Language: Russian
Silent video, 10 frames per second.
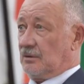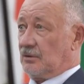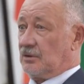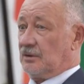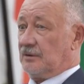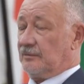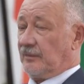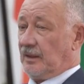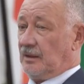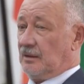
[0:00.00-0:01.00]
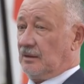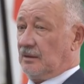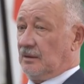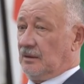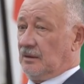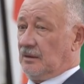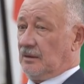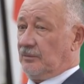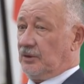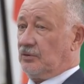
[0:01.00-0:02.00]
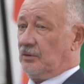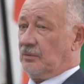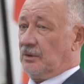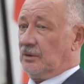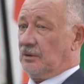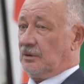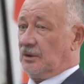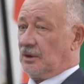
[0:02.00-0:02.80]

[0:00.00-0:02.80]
То, что, э, причем э,